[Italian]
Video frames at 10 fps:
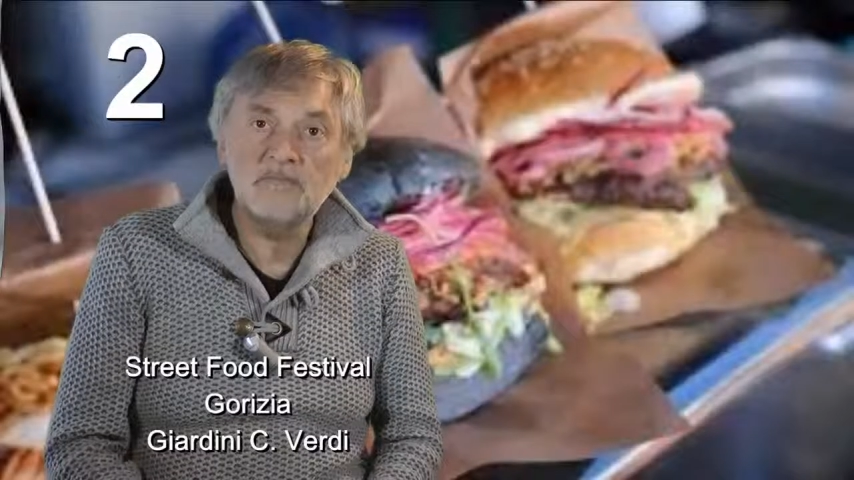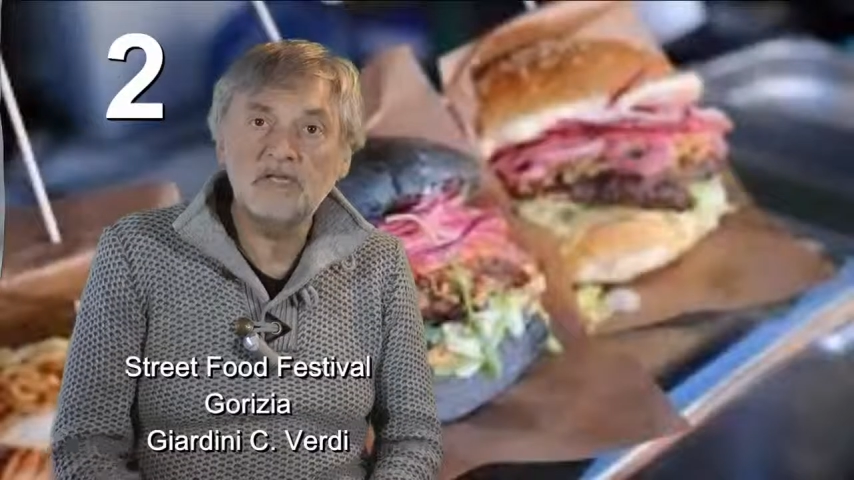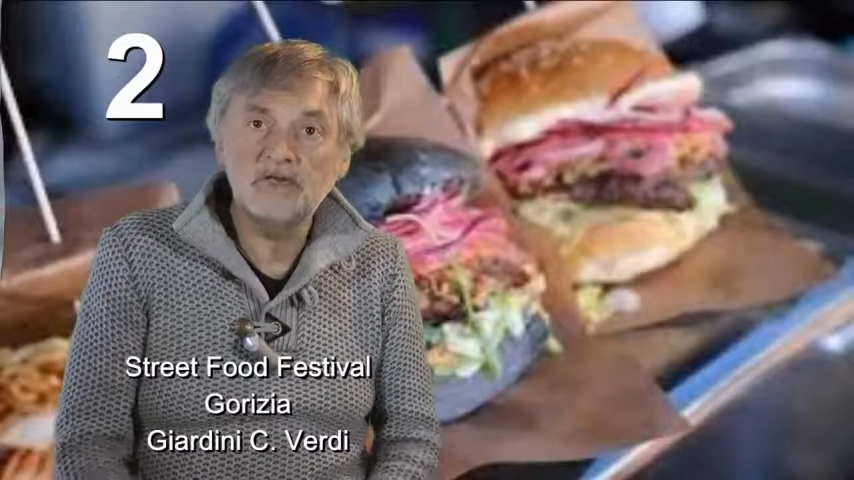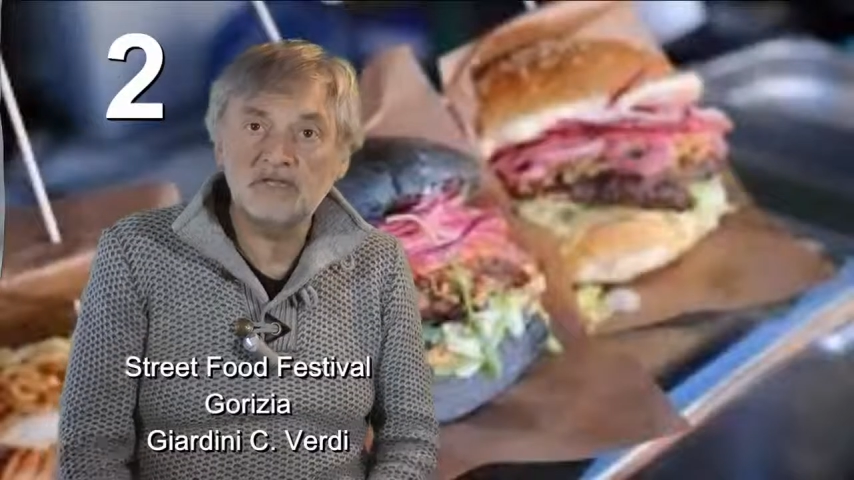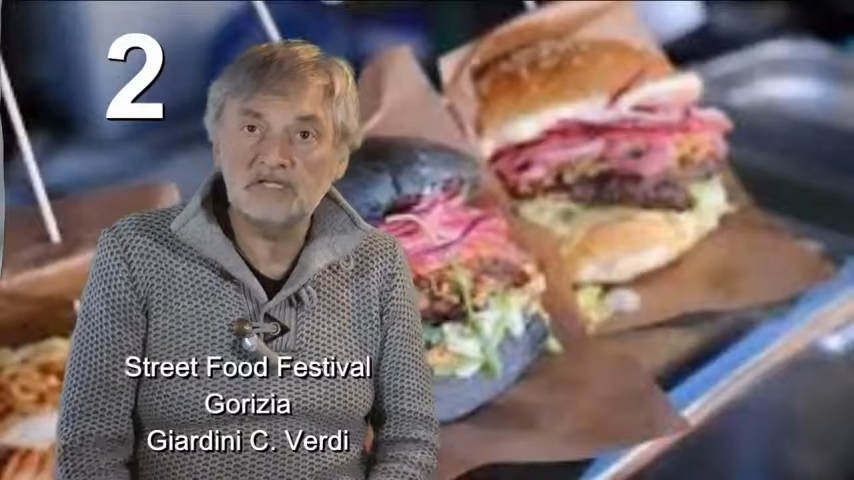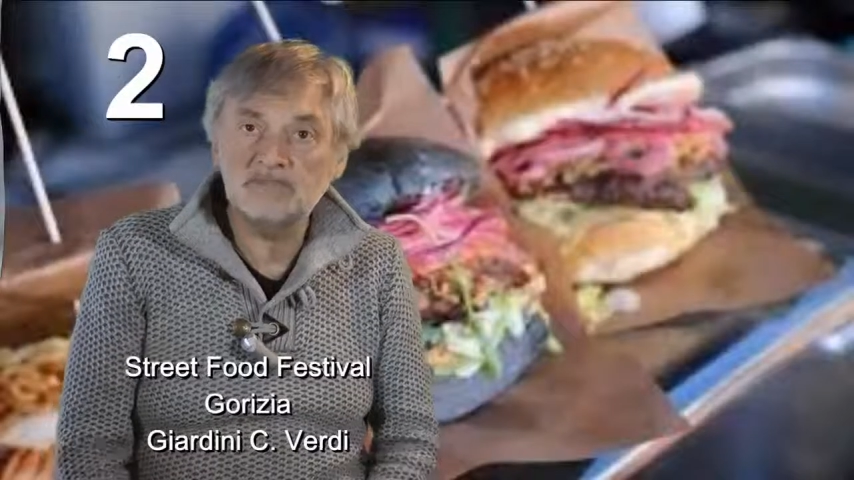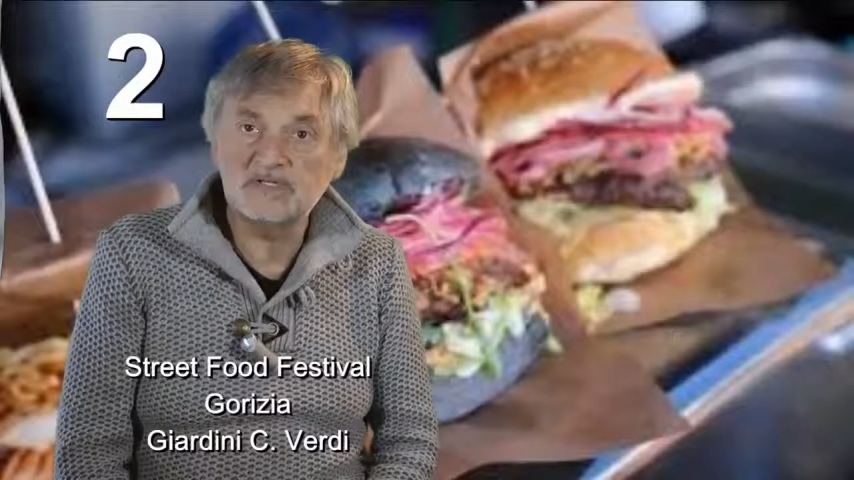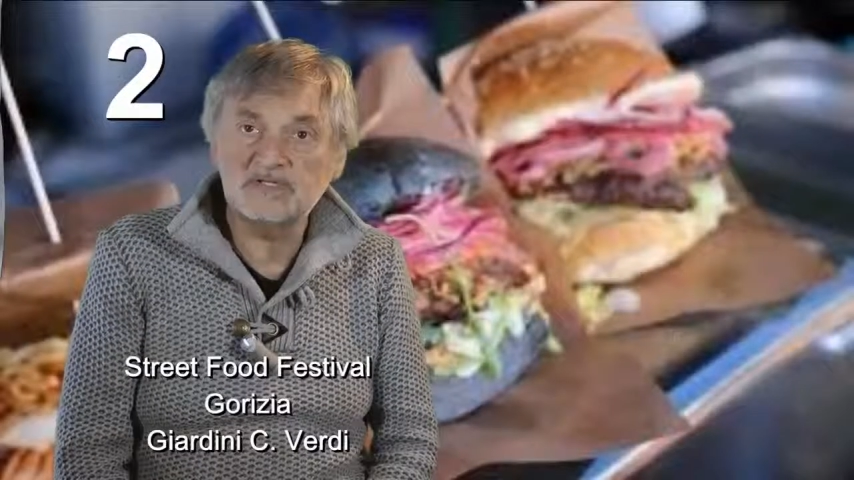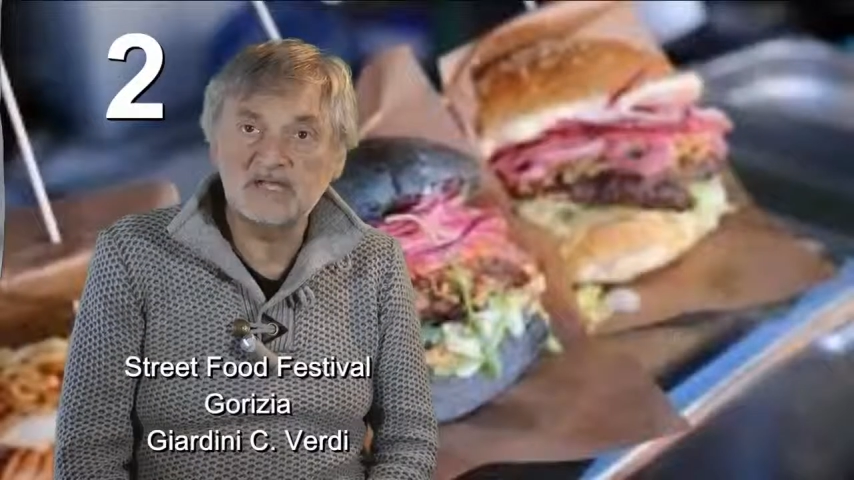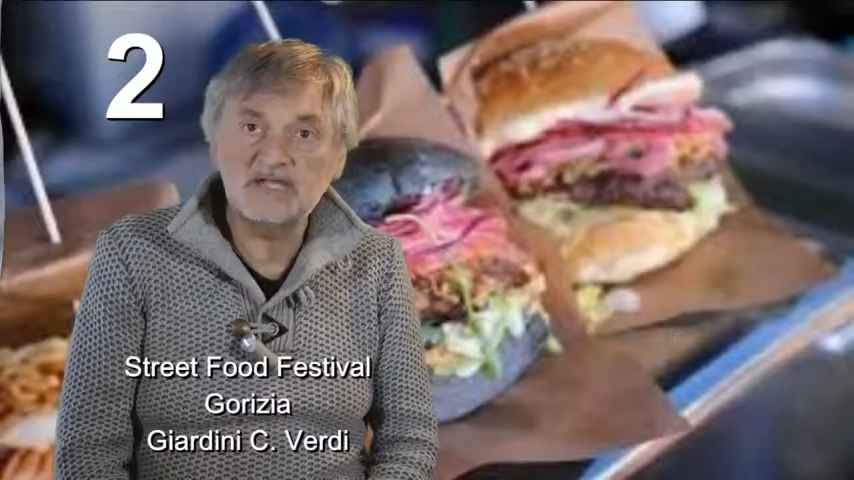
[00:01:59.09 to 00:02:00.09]
migliori
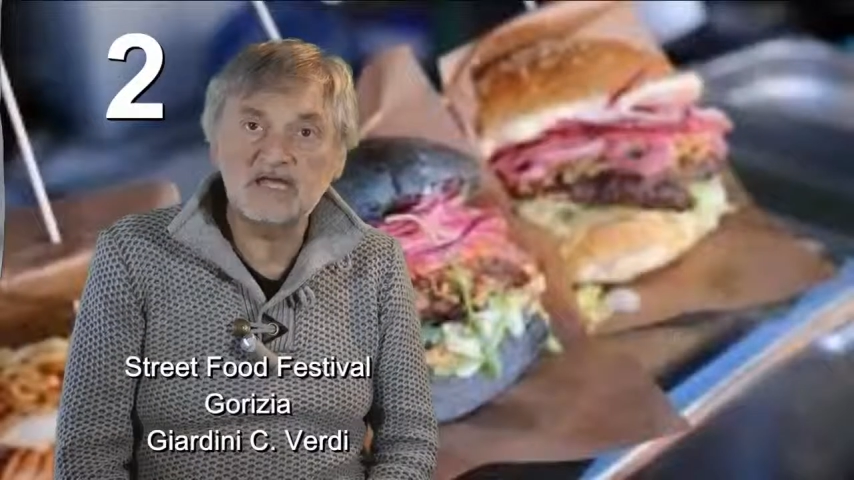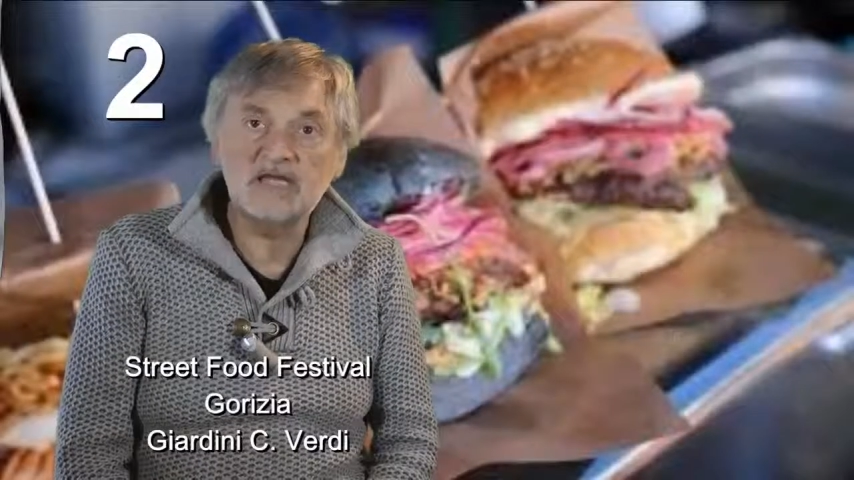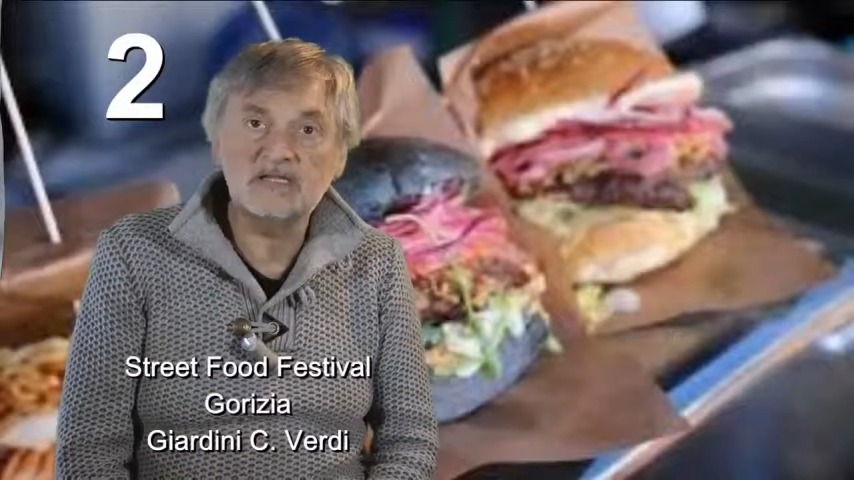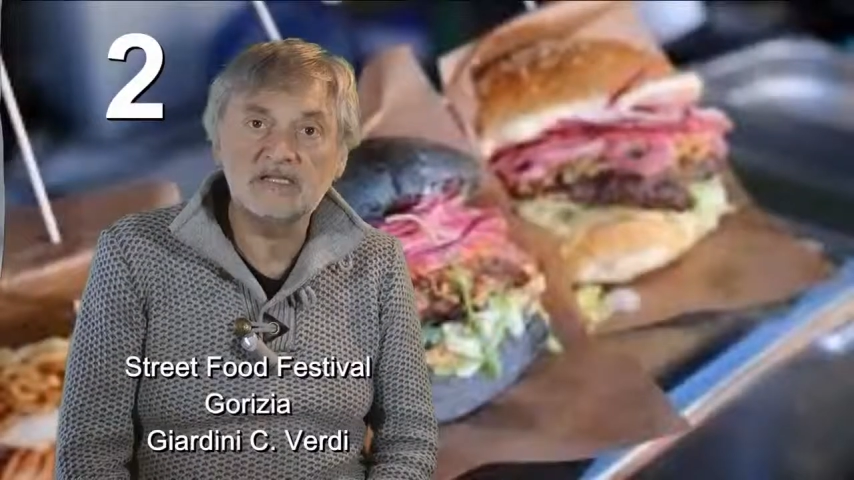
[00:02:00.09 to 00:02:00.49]
specialità